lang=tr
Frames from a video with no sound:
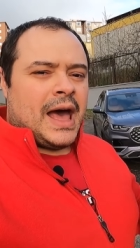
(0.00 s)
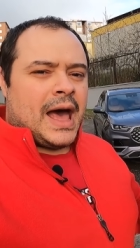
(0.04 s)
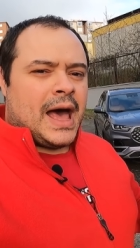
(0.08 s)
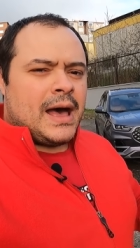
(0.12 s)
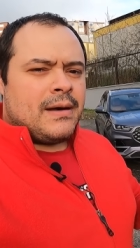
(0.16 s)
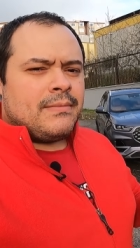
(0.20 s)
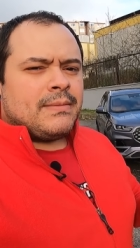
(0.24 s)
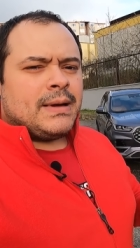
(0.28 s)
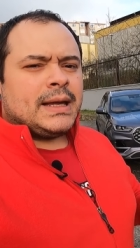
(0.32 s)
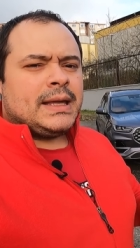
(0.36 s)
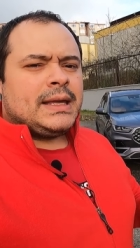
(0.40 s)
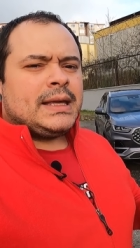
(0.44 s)

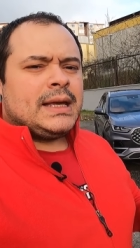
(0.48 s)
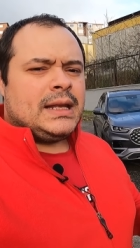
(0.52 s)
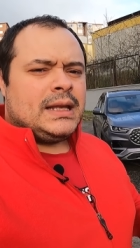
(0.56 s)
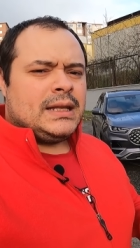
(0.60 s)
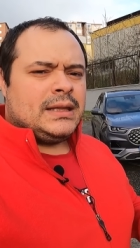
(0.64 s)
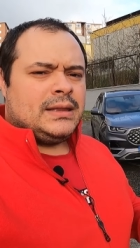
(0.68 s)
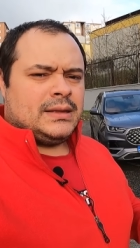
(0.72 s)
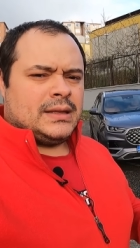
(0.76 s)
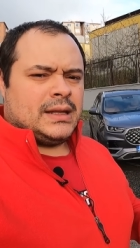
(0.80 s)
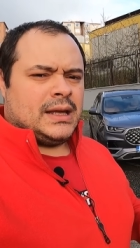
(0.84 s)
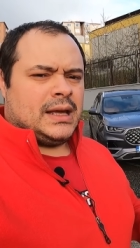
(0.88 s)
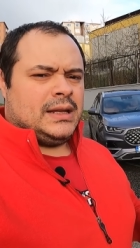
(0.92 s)
Hemen
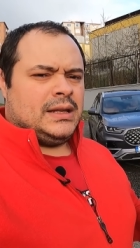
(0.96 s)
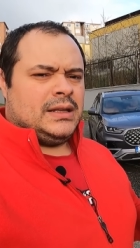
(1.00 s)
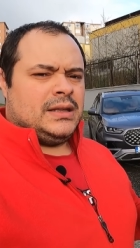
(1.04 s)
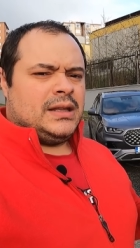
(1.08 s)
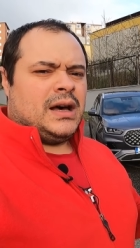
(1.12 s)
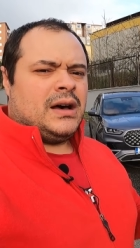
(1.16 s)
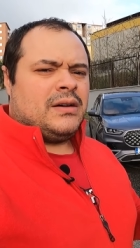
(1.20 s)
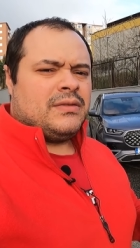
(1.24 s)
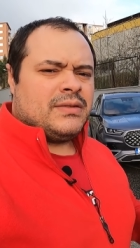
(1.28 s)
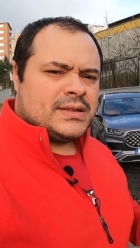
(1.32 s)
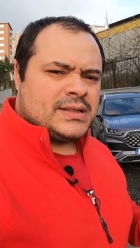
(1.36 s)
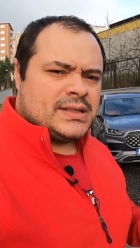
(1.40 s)
gelin
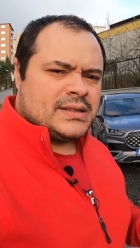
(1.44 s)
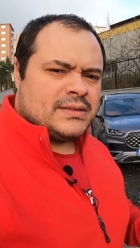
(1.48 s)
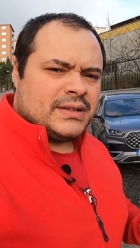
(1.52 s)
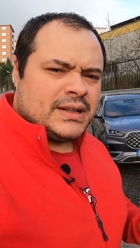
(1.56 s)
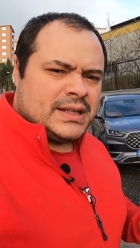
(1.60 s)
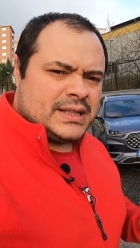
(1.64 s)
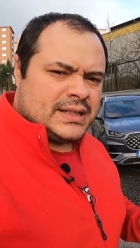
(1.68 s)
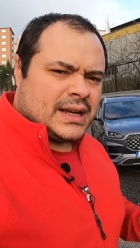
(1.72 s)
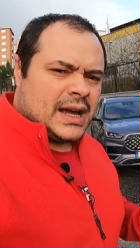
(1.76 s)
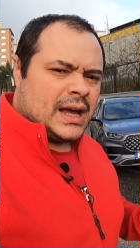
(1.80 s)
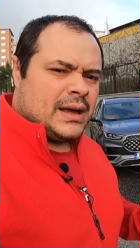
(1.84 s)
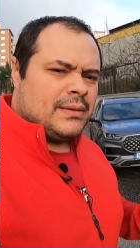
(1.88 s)
hani daha fazla
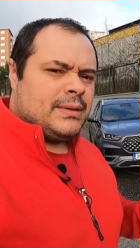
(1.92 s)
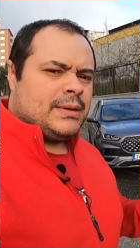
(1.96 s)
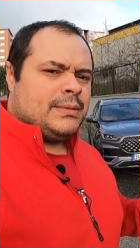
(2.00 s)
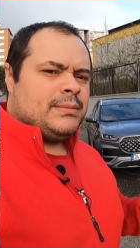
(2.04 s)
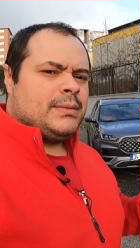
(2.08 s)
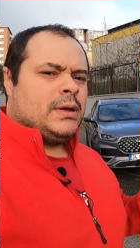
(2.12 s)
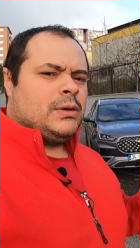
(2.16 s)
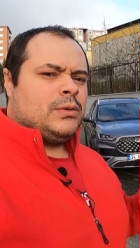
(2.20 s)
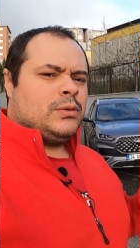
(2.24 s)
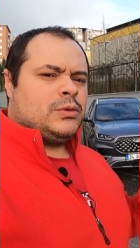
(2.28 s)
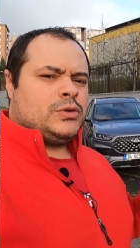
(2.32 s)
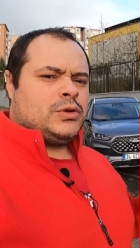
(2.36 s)
vakit
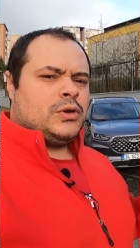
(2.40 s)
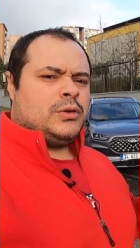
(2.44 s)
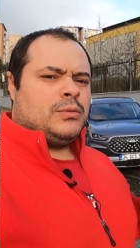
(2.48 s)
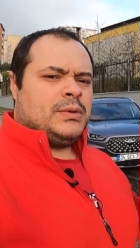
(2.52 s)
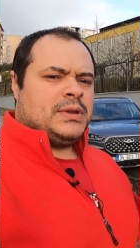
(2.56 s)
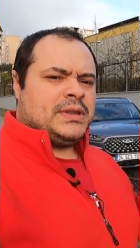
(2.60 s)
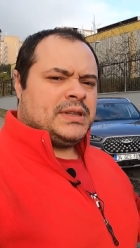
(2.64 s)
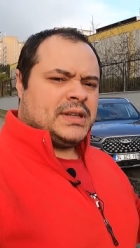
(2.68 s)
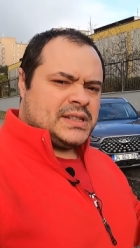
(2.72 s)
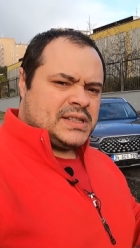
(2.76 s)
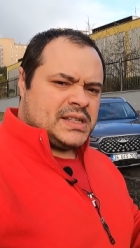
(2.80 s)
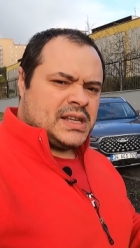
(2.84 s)
kaybetmeyin
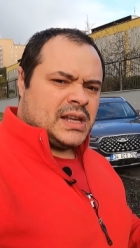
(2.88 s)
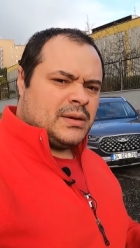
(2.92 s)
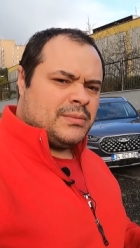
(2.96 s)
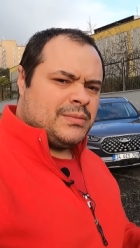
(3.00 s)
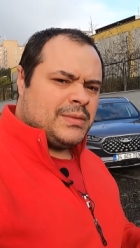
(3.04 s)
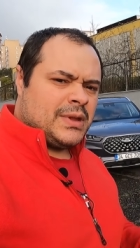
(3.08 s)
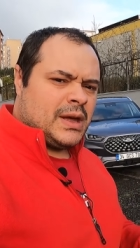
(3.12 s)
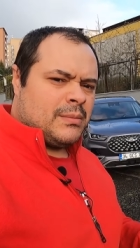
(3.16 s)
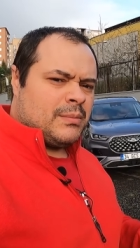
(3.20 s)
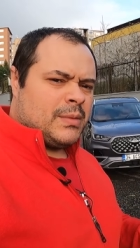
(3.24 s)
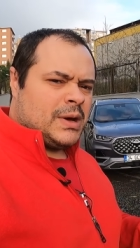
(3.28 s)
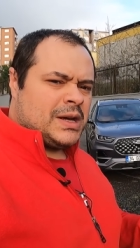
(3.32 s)
otomobil
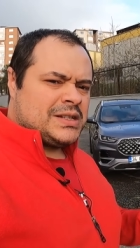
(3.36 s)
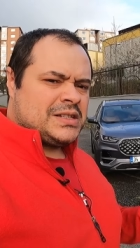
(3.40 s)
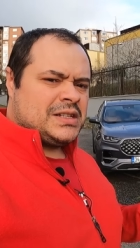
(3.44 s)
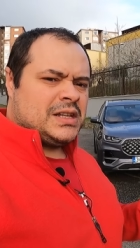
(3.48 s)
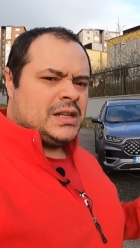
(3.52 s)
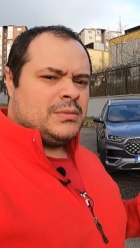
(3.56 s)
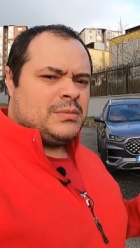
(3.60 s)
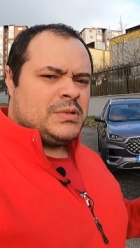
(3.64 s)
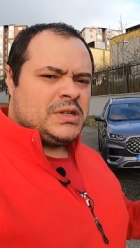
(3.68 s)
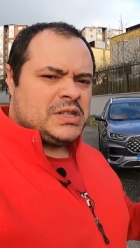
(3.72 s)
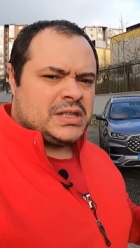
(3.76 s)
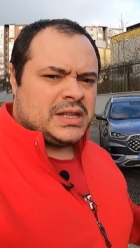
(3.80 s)
tasarımdan
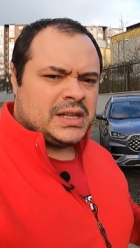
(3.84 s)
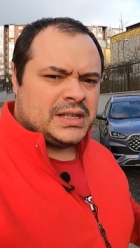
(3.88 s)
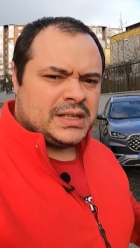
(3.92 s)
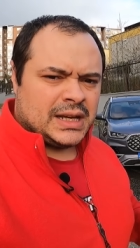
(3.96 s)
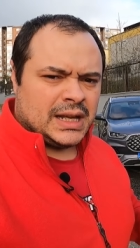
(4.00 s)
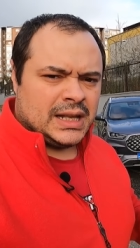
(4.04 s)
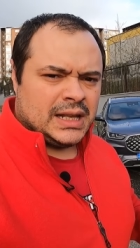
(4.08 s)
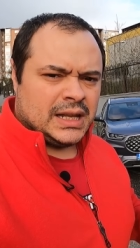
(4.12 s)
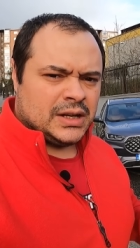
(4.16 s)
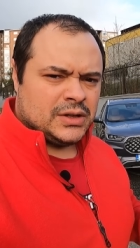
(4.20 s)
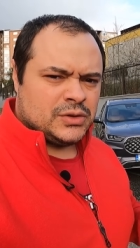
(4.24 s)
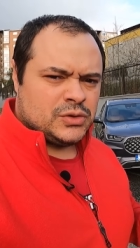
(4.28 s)
başlayalım İş
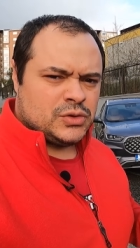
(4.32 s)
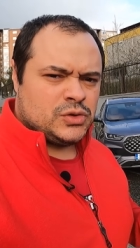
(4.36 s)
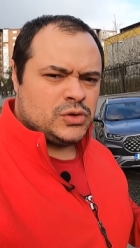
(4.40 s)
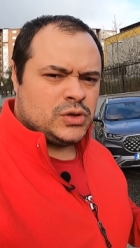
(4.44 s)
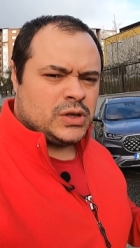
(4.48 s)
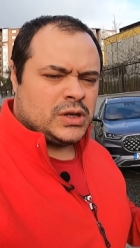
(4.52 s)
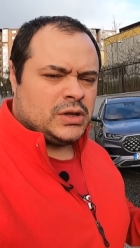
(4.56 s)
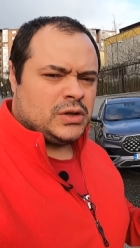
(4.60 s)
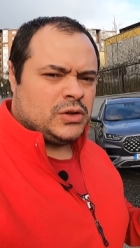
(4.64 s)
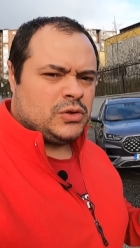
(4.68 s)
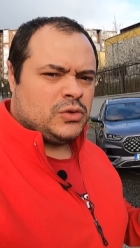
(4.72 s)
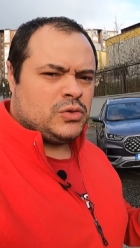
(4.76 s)
detaylarını
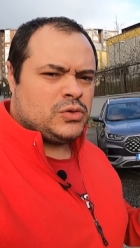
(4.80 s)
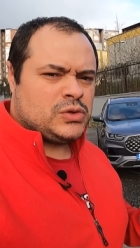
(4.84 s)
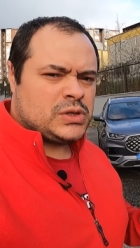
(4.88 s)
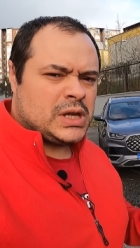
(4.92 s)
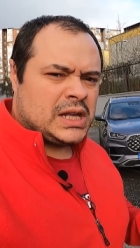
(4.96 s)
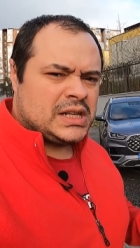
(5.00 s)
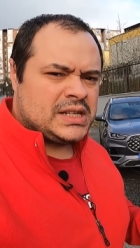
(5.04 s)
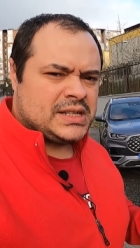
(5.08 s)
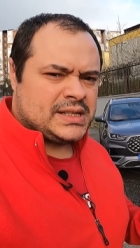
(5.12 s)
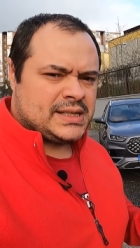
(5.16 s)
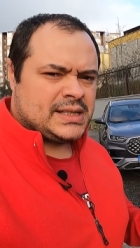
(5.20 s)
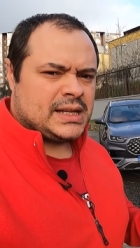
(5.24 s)
size
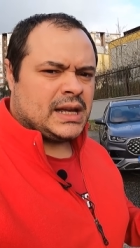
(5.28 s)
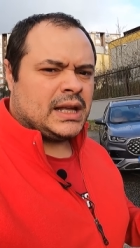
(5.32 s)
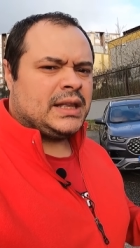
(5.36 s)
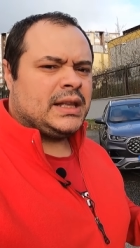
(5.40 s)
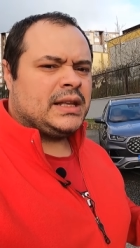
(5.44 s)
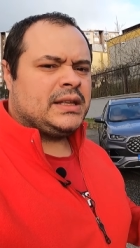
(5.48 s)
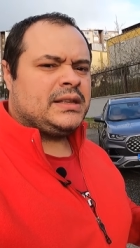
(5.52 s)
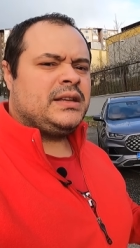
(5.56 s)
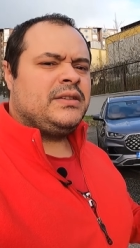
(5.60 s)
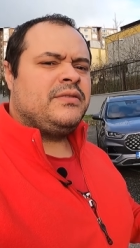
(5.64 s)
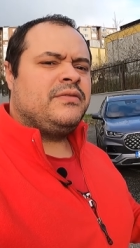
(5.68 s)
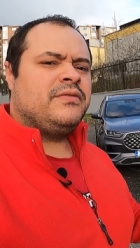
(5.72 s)
güzelce size
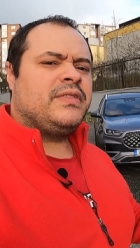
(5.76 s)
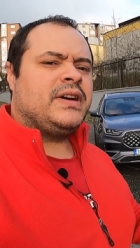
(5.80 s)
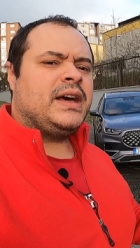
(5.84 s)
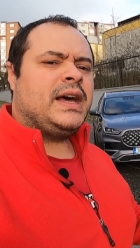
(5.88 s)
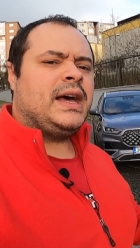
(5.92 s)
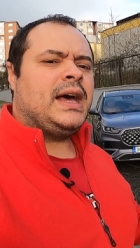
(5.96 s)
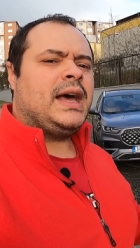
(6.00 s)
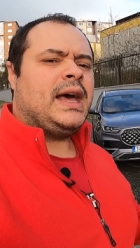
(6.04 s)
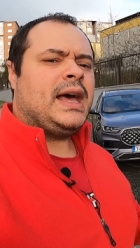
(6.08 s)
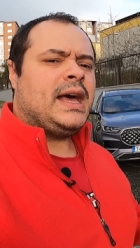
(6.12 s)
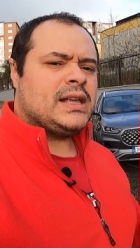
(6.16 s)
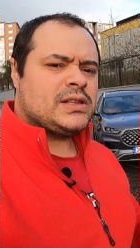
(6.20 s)
anlatayım
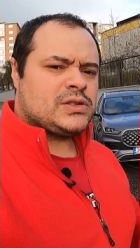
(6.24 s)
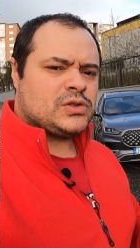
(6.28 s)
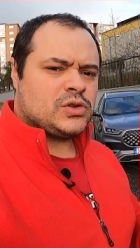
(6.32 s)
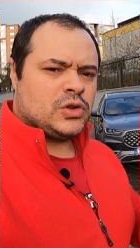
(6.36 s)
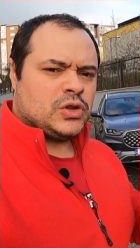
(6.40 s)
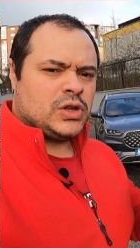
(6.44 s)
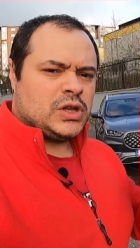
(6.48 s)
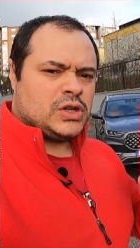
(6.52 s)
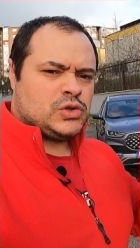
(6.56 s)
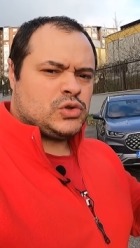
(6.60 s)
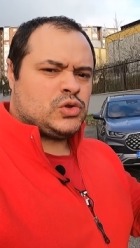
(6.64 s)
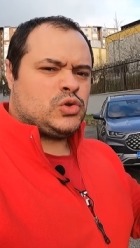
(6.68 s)
ve en
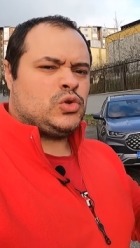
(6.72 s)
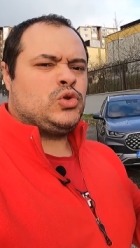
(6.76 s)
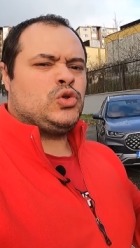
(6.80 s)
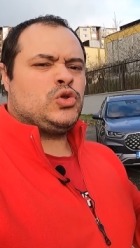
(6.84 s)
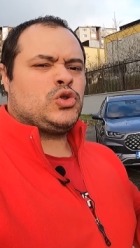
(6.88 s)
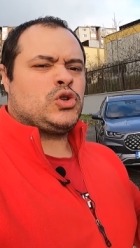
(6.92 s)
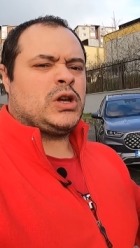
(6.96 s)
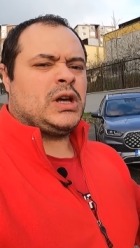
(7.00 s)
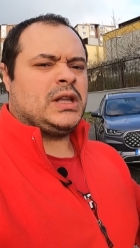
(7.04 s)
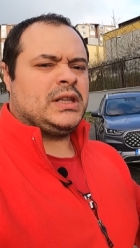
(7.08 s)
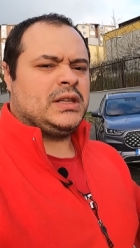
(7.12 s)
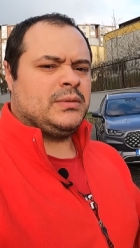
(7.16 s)
sonunda
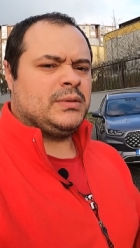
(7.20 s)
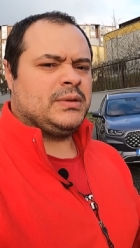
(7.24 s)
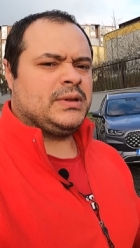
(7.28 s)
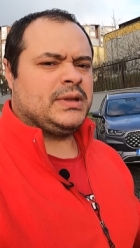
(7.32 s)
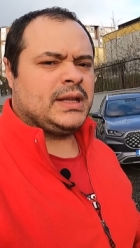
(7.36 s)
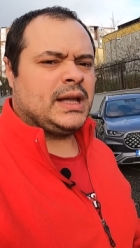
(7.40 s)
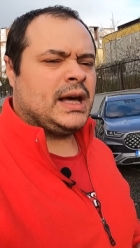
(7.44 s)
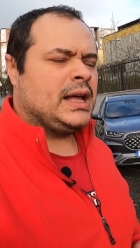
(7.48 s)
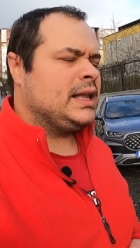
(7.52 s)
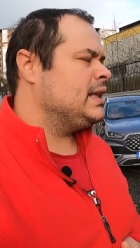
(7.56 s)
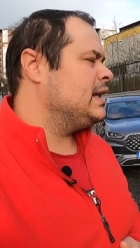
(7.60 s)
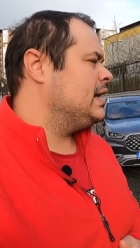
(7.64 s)
sürüş
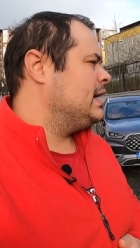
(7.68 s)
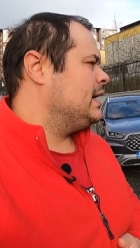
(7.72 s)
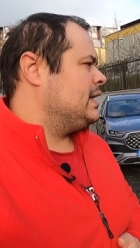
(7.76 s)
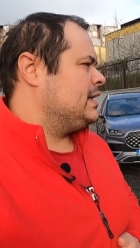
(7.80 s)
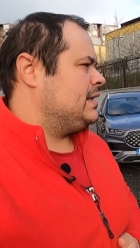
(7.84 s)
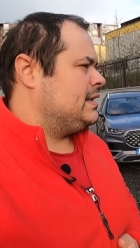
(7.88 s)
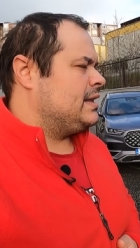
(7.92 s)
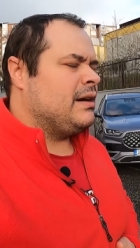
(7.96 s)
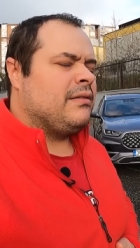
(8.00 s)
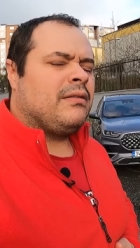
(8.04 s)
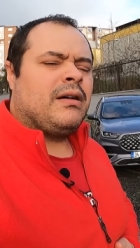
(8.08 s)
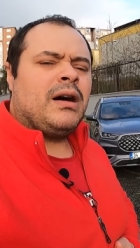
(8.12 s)
adımından
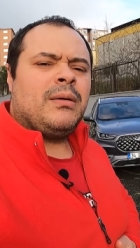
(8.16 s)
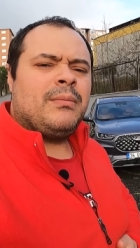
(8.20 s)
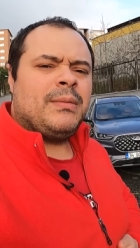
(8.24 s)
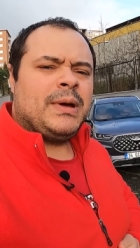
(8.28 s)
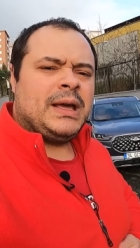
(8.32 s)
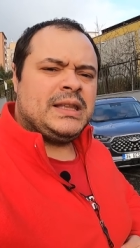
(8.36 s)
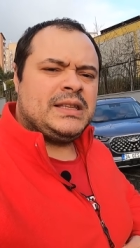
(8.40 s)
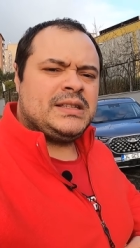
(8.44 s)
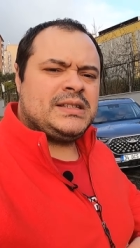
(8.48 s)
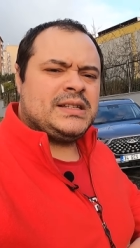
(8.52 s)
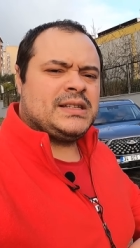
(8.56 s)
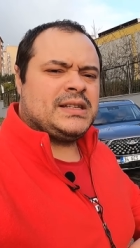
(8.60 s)

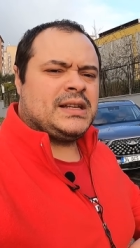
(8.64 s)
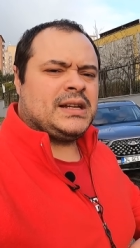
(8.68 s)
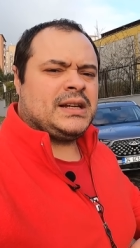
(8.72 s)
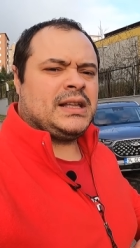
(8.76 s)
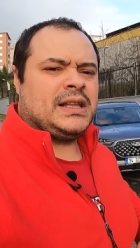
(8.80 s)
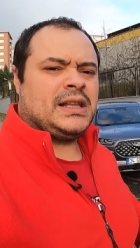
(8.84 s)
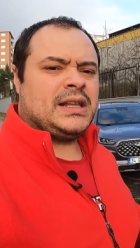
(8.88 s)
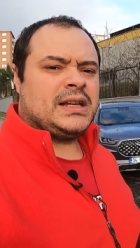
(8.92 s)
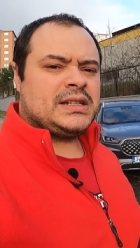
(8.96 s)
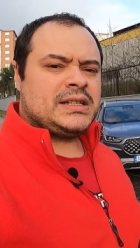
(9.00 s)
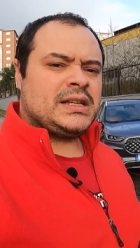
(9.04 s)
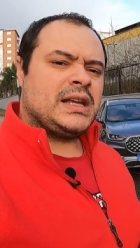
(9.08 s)
devam edeceğiz
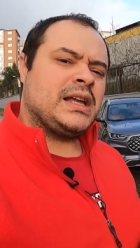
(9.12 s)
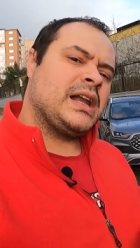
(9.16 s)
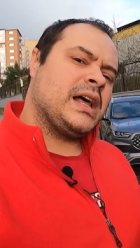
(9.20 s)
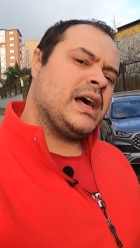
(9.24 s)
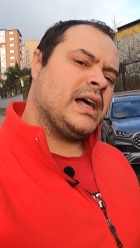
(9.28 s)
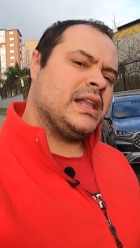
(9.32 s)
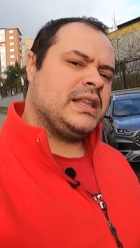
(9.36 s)
arkadaşlar.